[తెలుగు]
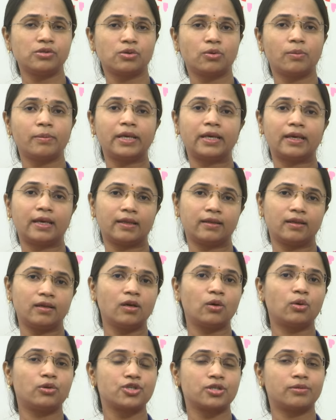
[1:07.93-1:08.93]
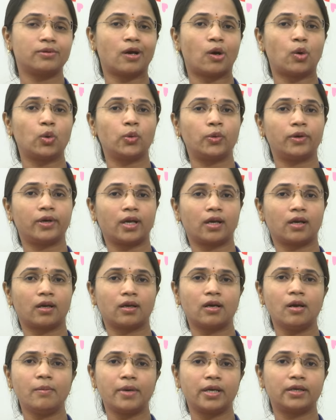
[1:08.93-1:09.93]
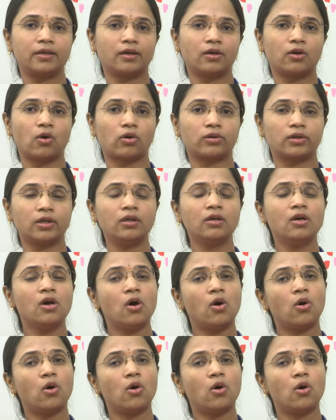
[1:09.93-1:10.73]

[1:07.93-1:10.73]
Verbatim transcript: సో మీకు ఏదైనా కొంచెం డౌట్ ఉంటే కనుక బెటర్ డాక్టర్